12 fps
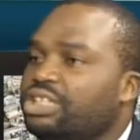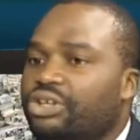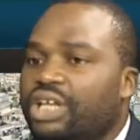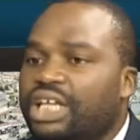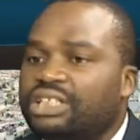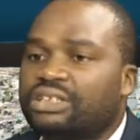J'ai
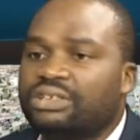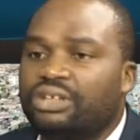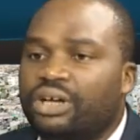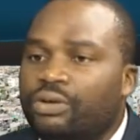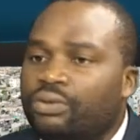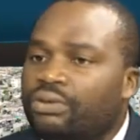eu la chance de
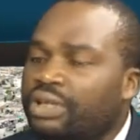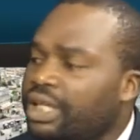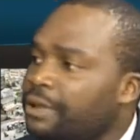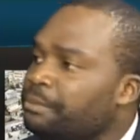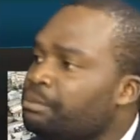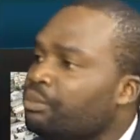
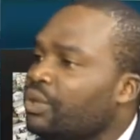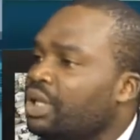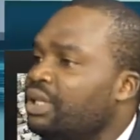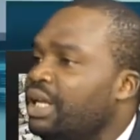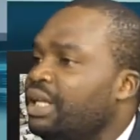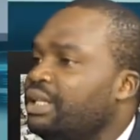rencontrer
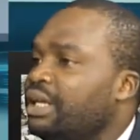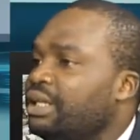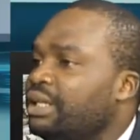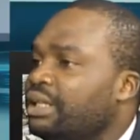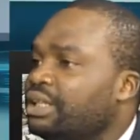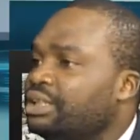
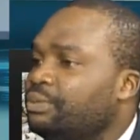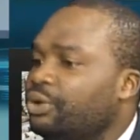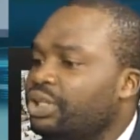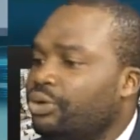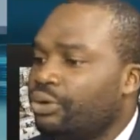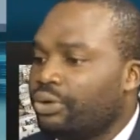des,
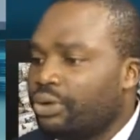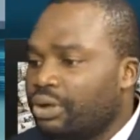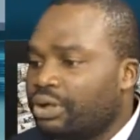transporteurs,